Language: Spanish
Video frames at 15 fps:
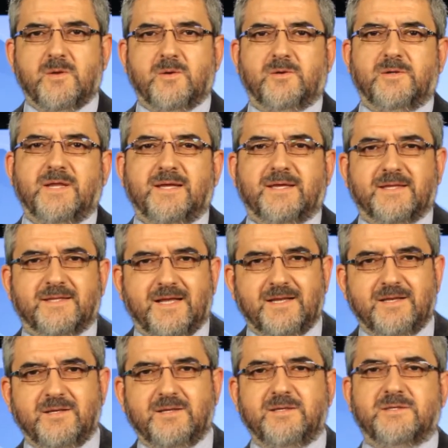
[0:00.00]
Hola, ¿qué
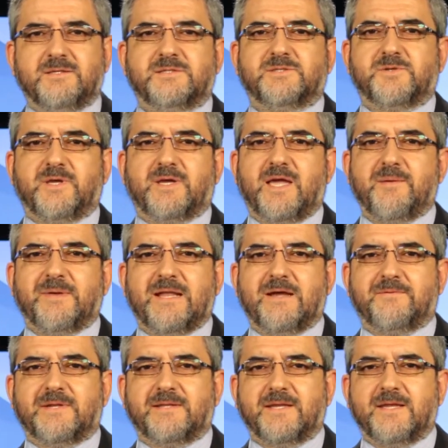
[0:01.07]
tal? Soy Jaime
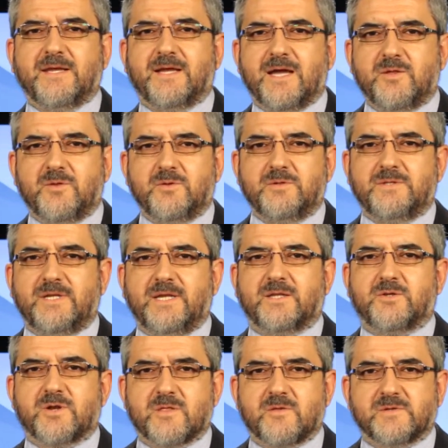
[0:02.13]
Labra Trincado,
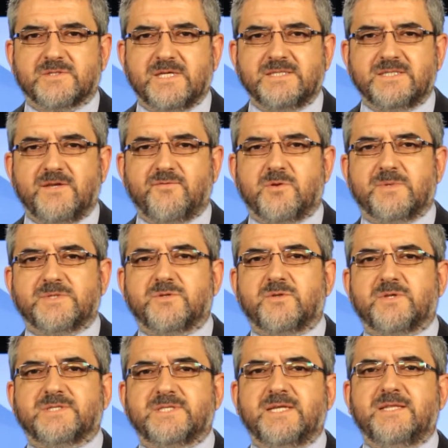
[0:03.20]
director de docencia y formación
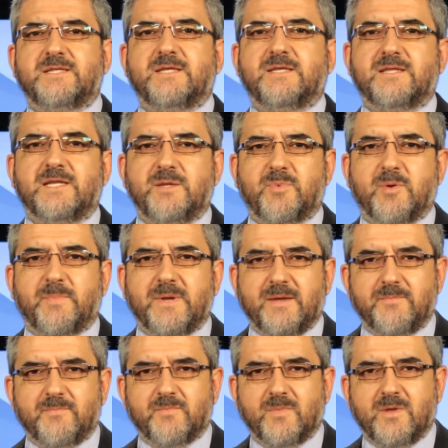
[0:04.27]
docente del
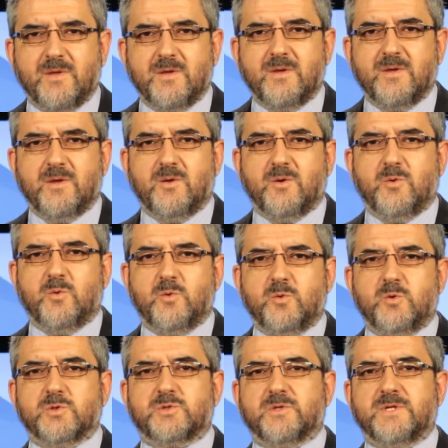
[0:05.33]
IPP. Un
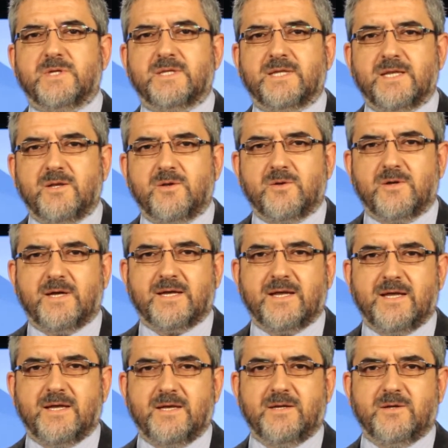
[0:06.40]
gusto de tenerlos
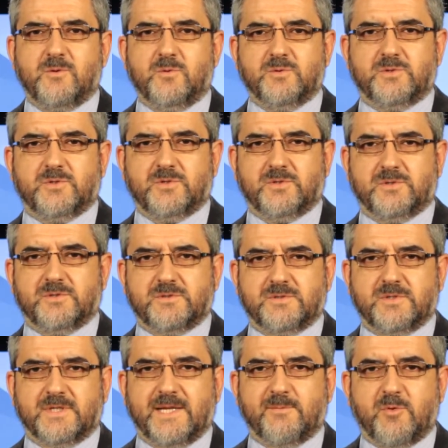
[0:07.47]
acá.
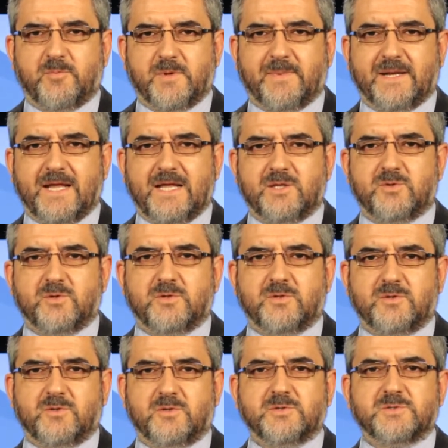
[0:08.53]
Juntos estamos
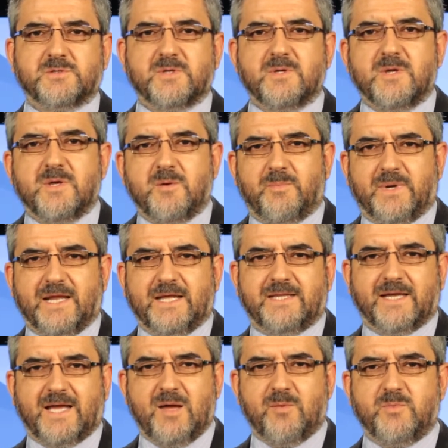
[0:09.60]
preparándonos para
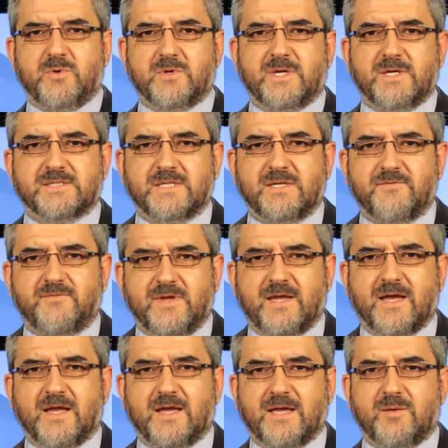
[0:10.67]
este cambio que
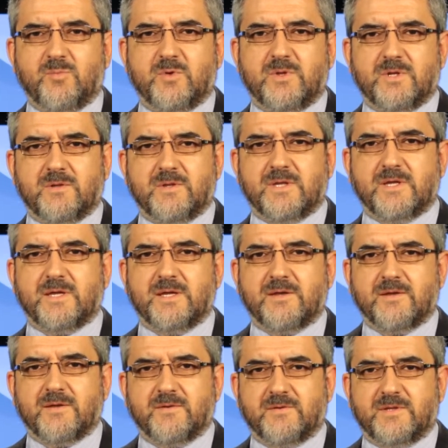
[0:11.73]
significa el modelo
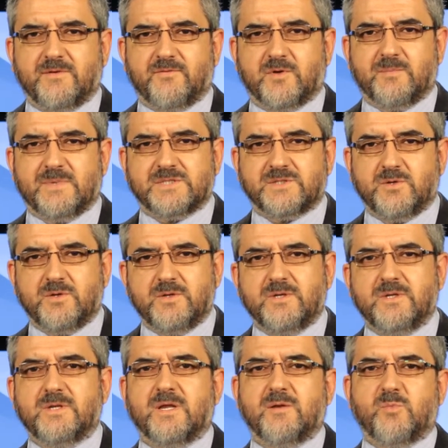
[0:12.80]
de,
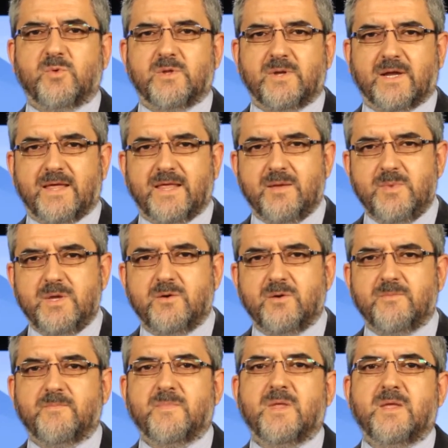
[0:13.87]
formación, el modelo académico.